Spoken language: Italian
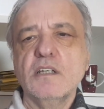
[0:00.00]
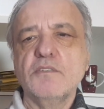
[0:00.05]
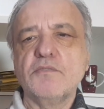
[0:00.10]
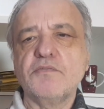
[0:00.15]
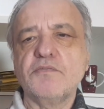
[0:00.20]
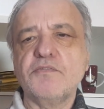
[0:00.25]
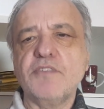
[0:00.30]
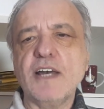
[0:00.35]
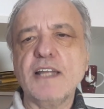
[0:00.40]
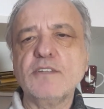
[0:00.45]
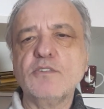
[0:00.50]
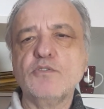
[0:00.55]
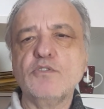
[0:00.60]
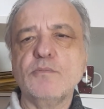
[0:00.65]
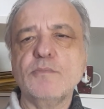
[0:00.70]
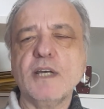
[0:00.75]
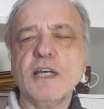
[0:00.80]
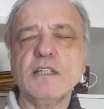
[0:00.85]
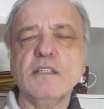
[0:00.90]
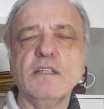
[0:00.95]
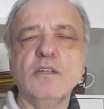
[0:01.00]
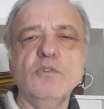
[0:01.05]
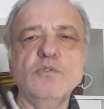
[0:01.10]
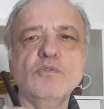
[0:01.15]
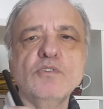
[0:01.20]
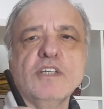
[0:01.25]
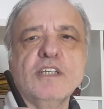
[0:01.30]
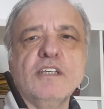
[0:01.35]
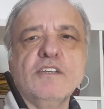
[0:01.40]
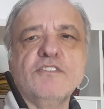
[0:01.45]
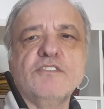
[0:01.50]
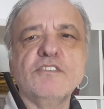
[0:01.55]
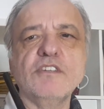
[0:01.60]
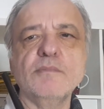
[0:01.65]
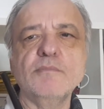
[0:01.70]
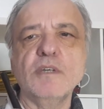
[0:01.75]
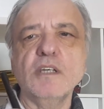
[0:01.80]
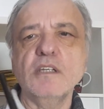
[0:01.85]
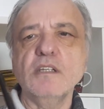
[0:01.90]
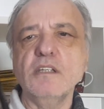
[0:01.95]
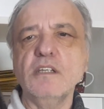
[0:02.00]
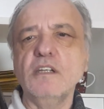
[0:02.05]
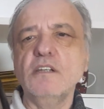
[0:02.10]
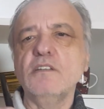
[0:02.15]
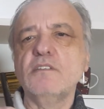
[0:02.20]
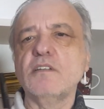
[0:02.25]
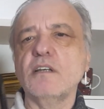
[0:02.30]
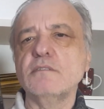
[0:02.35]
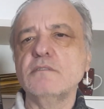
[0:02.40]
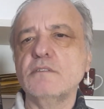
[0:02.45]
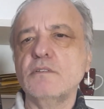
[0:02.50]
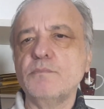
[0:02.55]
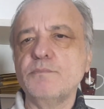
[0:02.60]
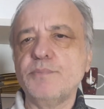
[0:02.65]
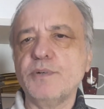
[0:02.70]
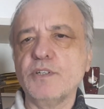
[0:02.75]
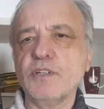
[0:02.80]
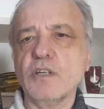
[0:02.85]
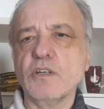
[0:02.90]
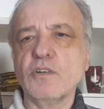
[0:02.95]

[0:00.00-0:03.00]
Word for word: fanno domande lunghissime, interrompono